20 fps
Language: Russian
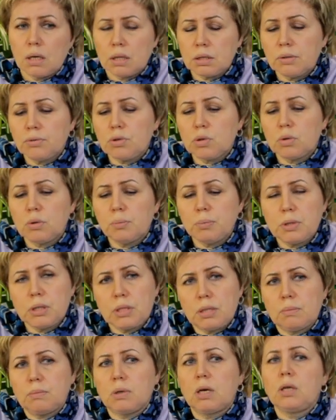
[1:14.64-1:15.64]
это все
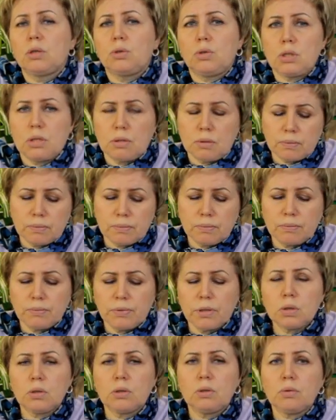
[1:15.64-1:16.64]
допустимо. То есть
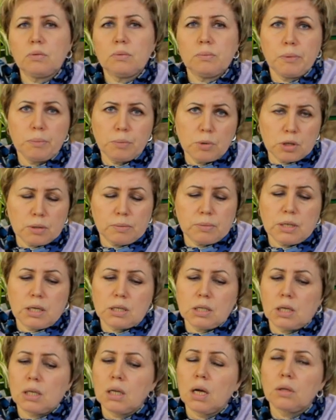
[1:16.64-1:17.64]
в этот грунт мы можем
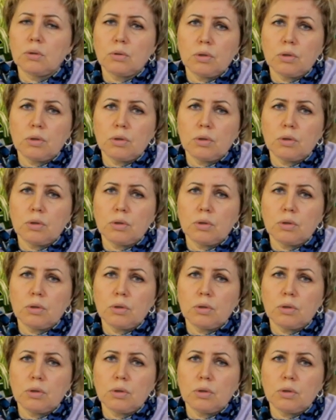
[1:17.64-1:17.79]
сажать,